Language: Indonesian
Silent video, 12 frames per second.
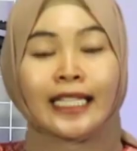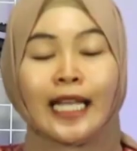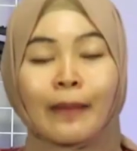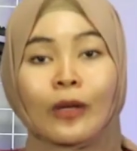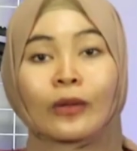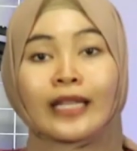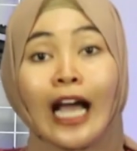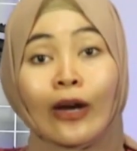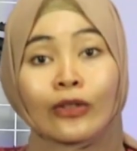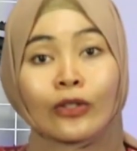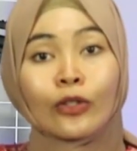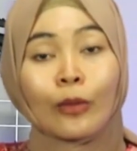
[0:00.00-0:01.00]
tidak perlu
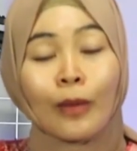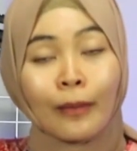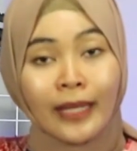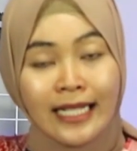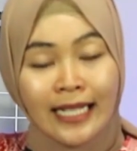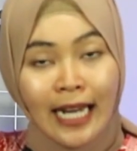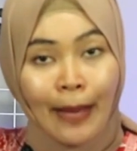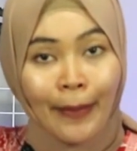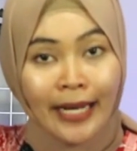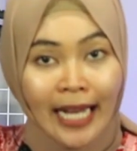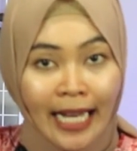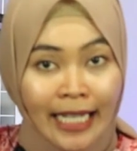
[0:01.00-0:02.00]
takut untuk membeli
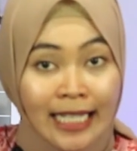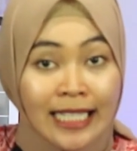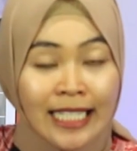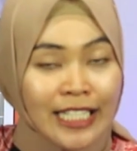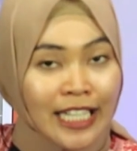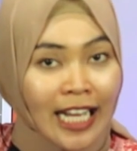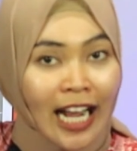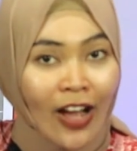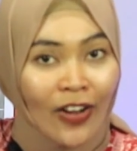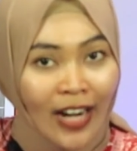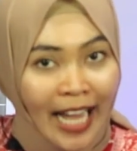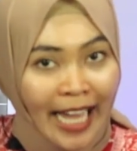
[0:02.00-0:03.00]
senapan angin secara
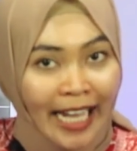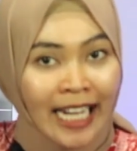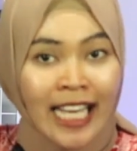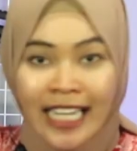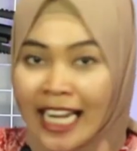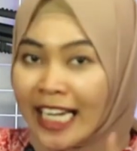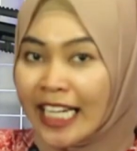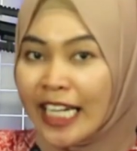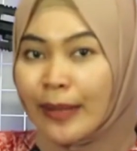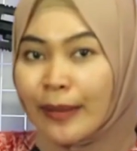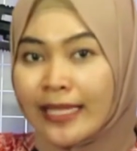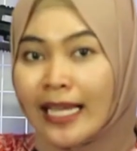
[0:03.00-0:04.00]
online. Dan
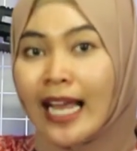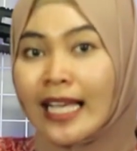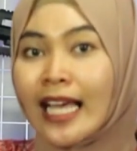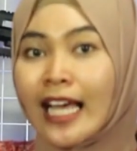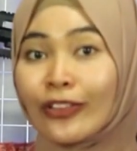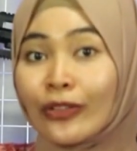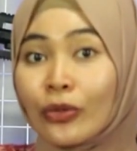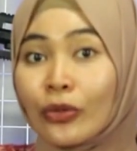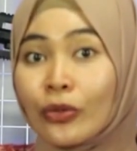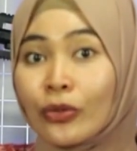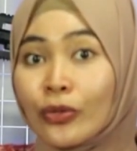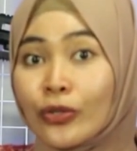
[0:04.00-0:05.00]
ini salah
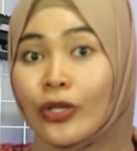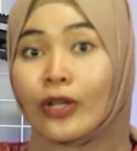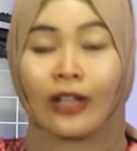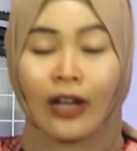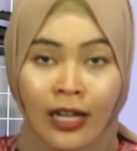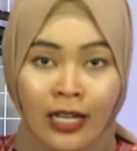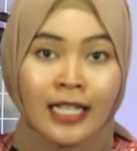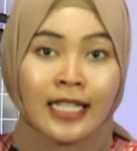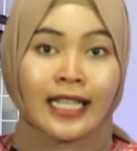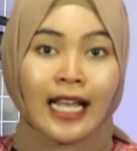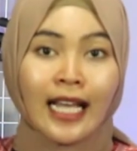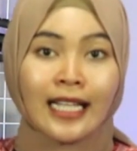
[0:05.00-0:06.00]
satu contoh,
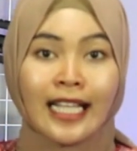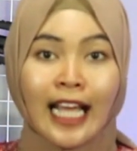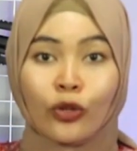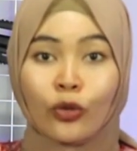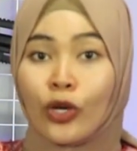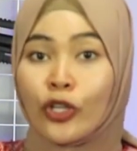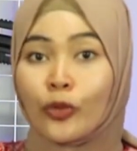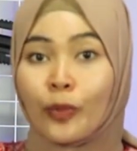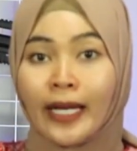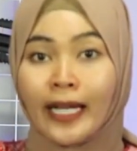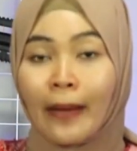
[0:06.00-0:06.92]
salah satu konsumen